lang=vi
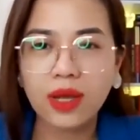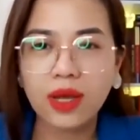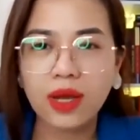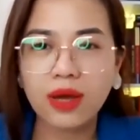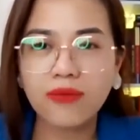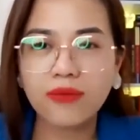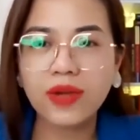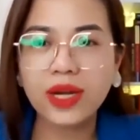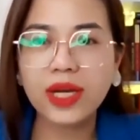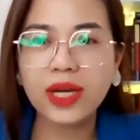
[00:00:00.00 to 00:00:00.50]

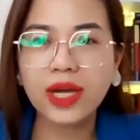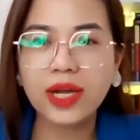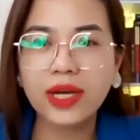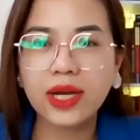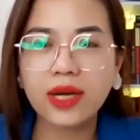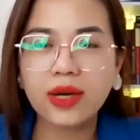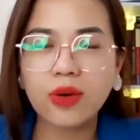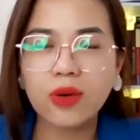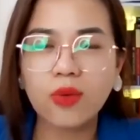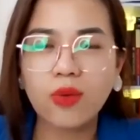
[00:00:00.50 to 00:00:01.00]
à, vậy nên
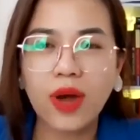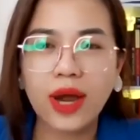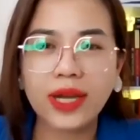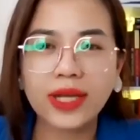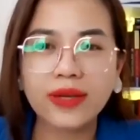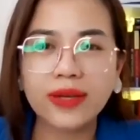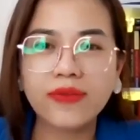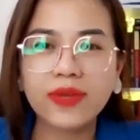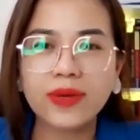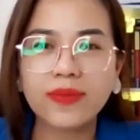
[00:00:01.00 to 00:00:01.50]
á, ngoài
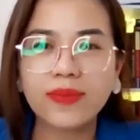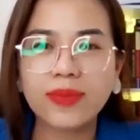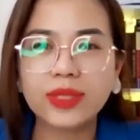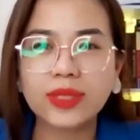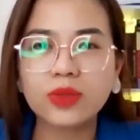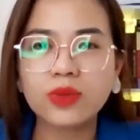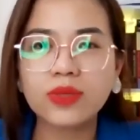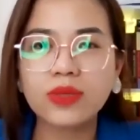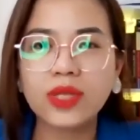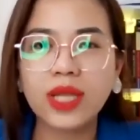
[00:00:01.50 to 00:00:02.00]
cái việc mà
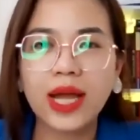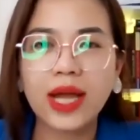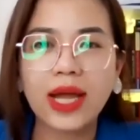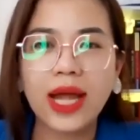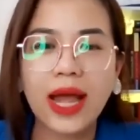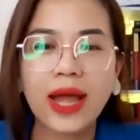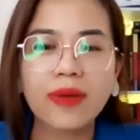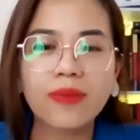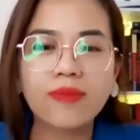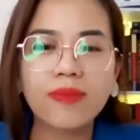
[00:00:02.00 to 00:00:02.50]
chúng
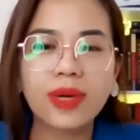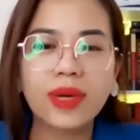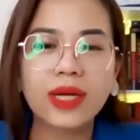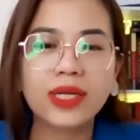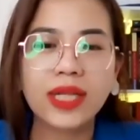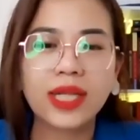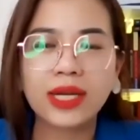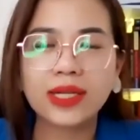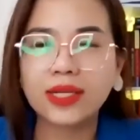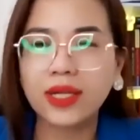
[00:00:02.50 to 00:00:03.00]
ta ăn
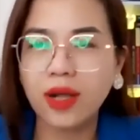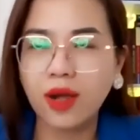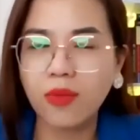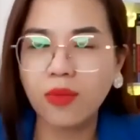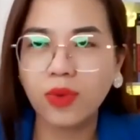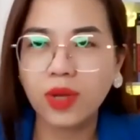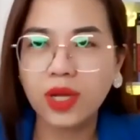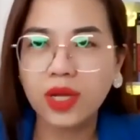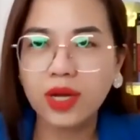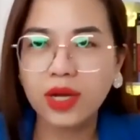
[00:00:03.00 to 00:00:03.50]
mừng thành
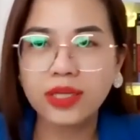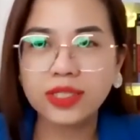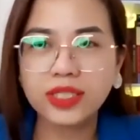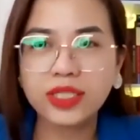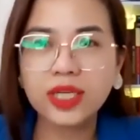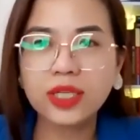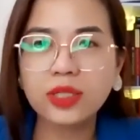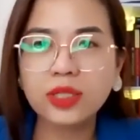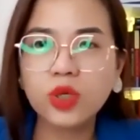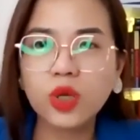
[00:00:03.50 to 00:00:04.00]
công ở
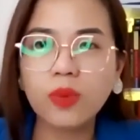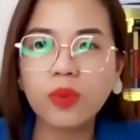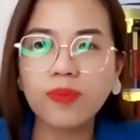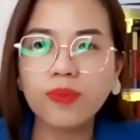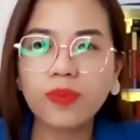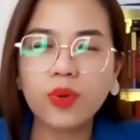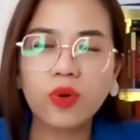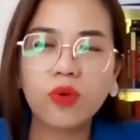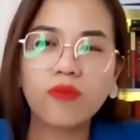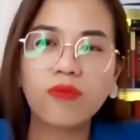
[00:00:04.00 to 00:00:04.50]
trên
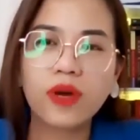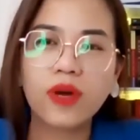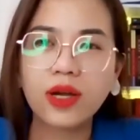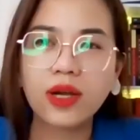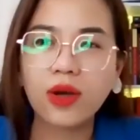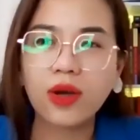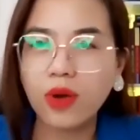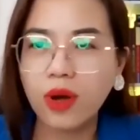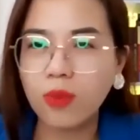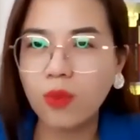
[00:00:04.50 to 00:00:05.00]
Zoom cùng với
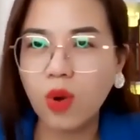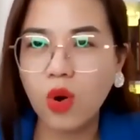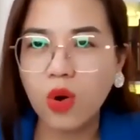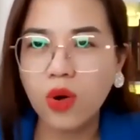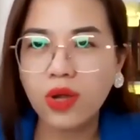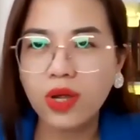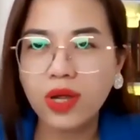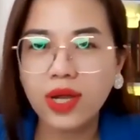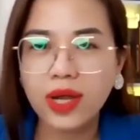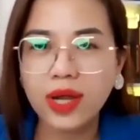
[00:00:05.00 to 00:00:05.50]
câu lạc bộ
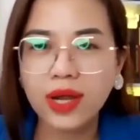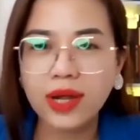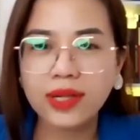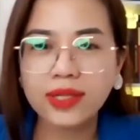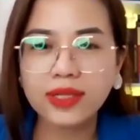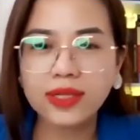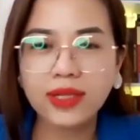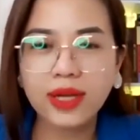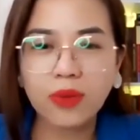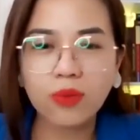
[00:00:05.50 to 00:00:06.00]

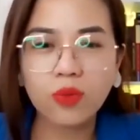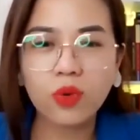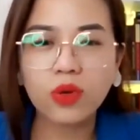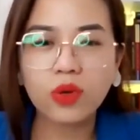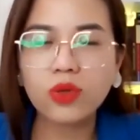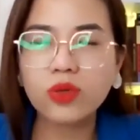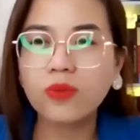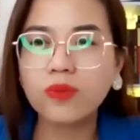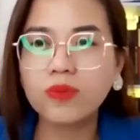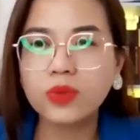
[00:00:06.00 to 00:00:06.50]
à, trong
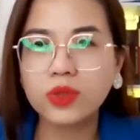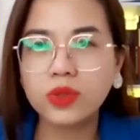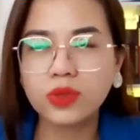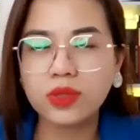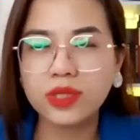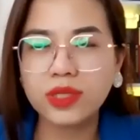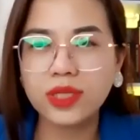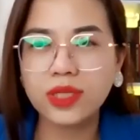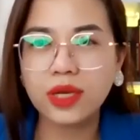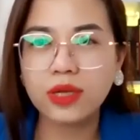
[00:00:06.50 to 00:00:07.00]
buổi Zoom
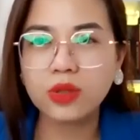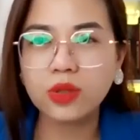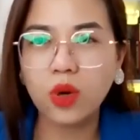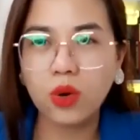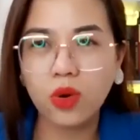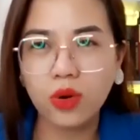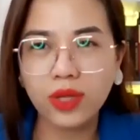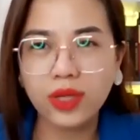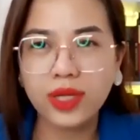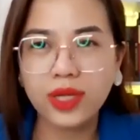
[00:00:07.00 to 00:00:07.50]
à,
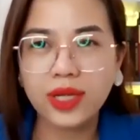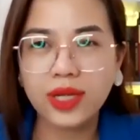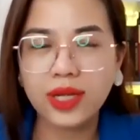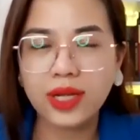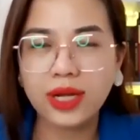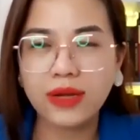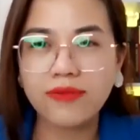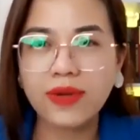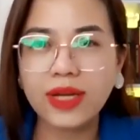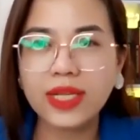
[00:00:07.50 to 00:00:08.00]
tối
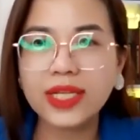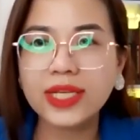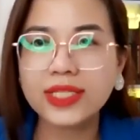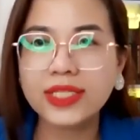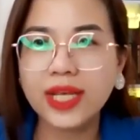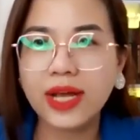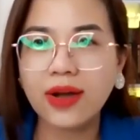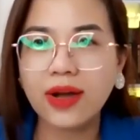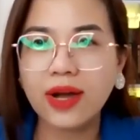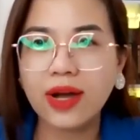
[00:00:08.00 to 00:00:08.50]
à, vậy thì
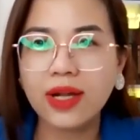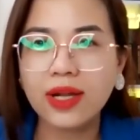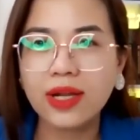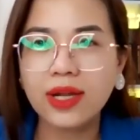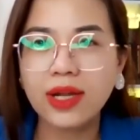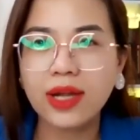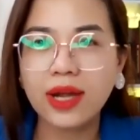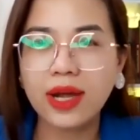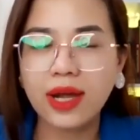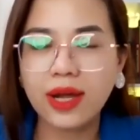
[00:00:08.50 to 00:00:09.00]
sao
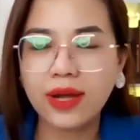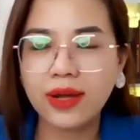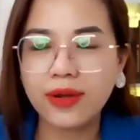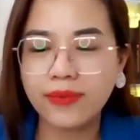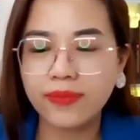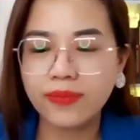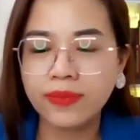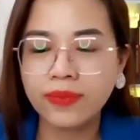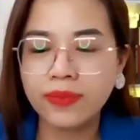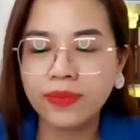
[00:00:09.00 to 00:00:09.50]

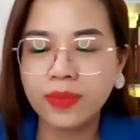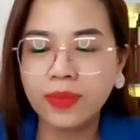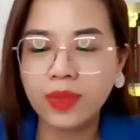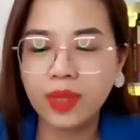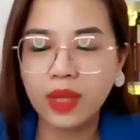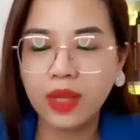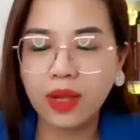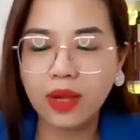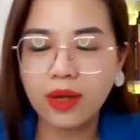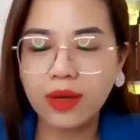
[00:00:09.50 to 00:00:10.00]
à,
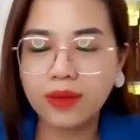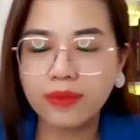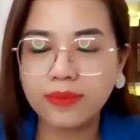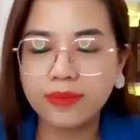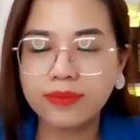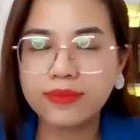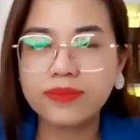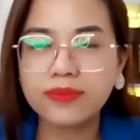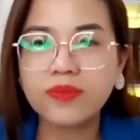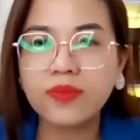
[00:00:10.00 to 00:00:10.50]
à,
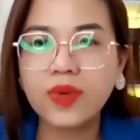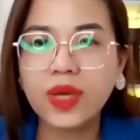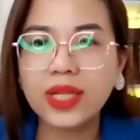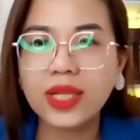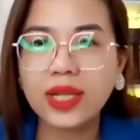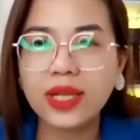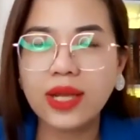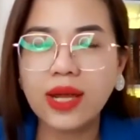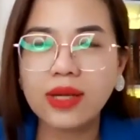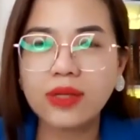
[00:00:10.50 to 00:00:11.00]
vậy
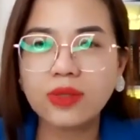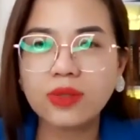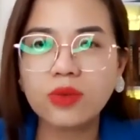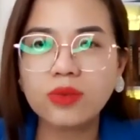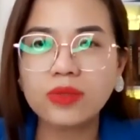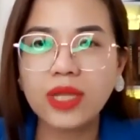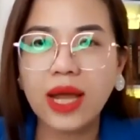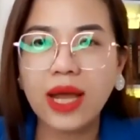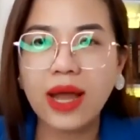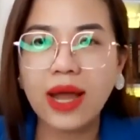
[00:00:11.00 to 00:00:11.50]
thì à,
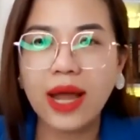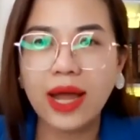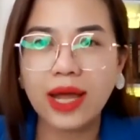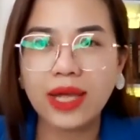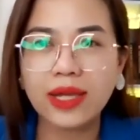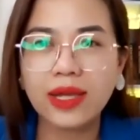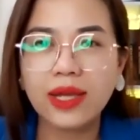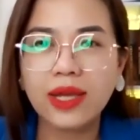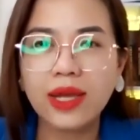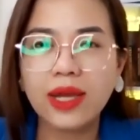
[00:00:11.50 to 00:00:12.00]
chúng ta
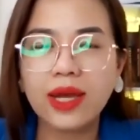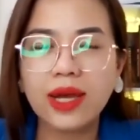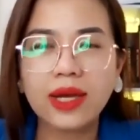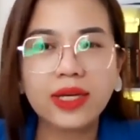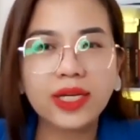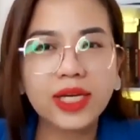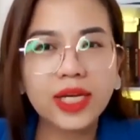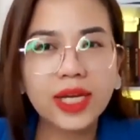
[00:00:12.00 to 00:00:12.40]
hãy à,